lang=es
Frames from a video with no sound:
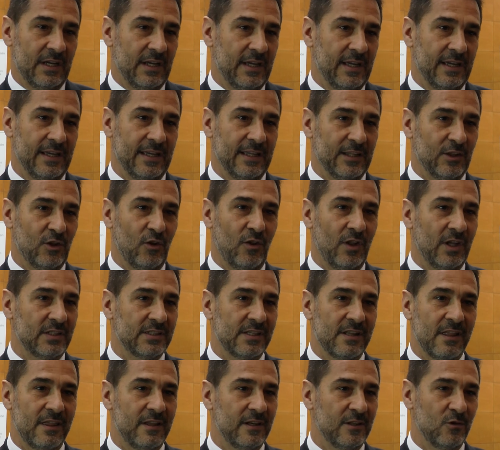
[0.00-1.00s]
eh,
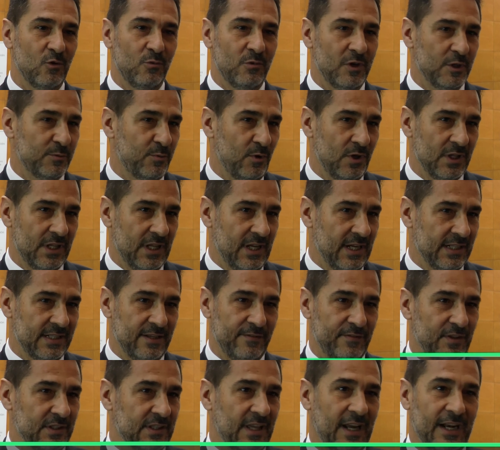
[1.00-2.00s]
todas incertidumbres políticas
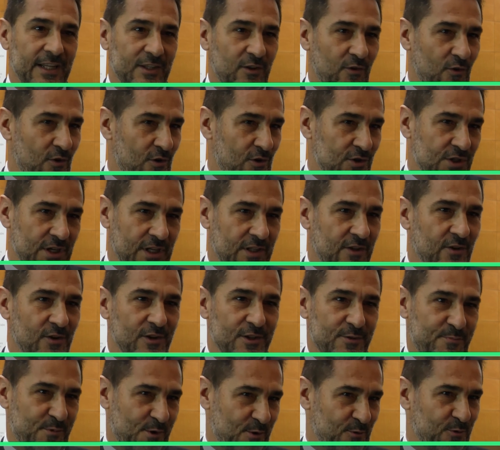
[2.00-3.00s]
afectan a todos los
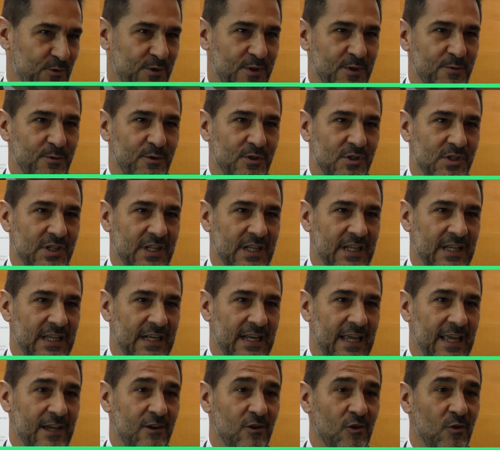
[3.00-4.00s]
sectores productivos de
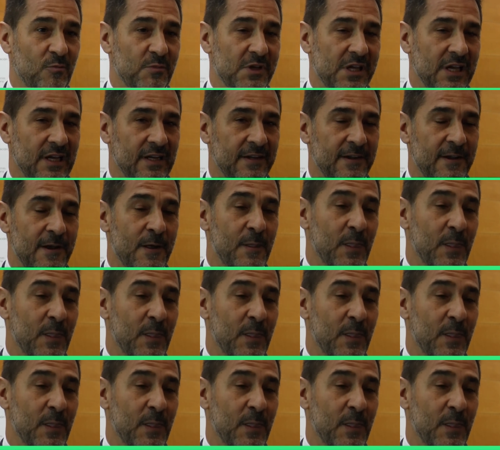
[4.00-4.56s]
la economía.